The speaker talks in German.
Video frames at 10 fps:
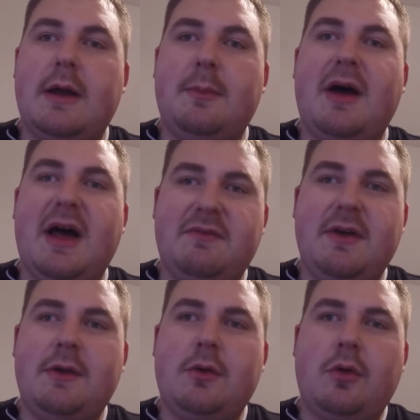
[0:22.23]
ein paar
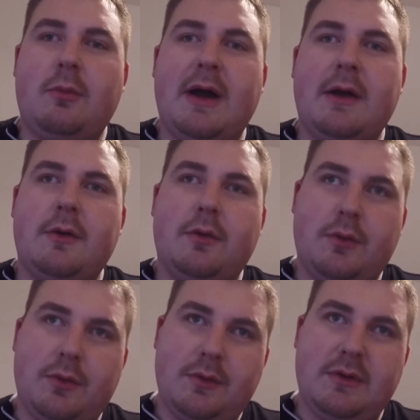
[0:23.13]
Hardwareänderungen machen
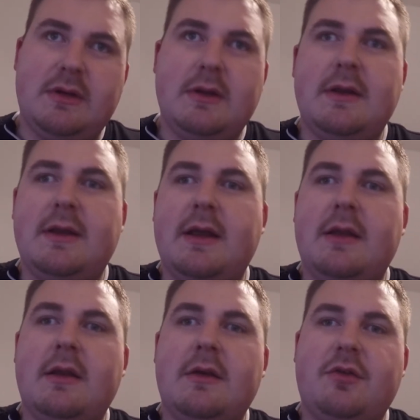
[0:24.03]
und
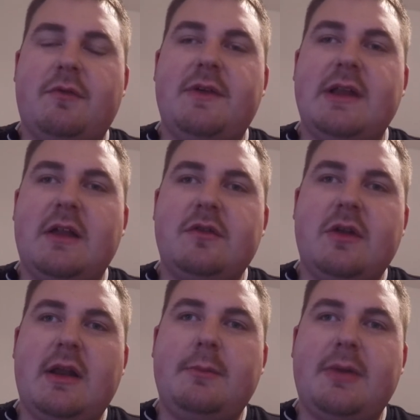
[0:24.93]
den
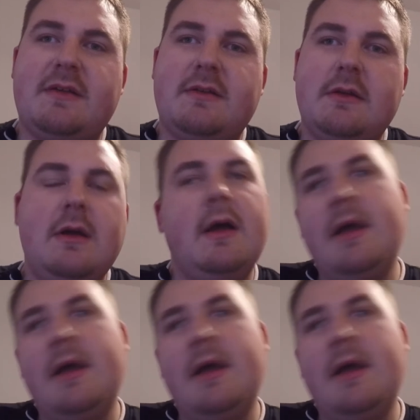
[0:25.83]
Software-Datenstand anpassen.